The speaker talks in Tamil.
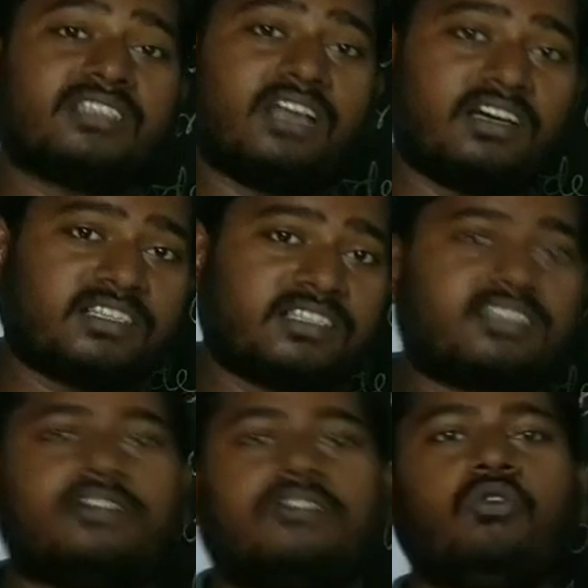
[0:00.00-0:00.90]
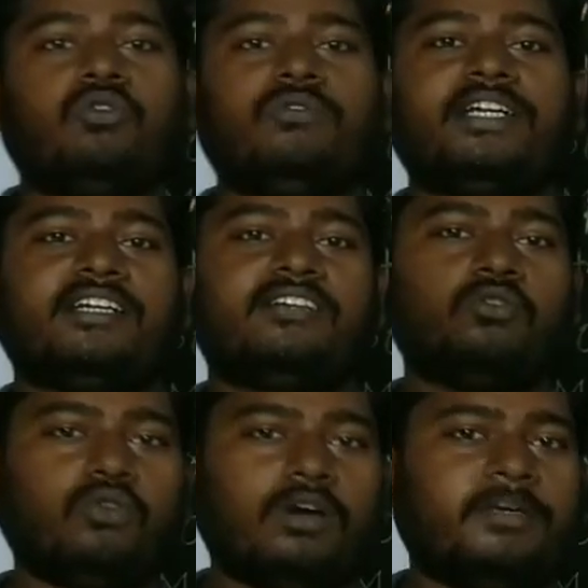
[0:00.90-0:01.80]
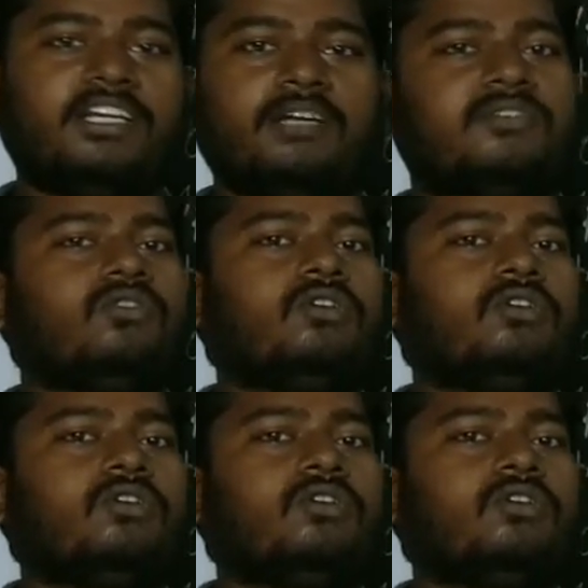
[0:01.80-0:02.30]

சார்ஸ் கோவிட் டூ அப்படின்னு நம்ம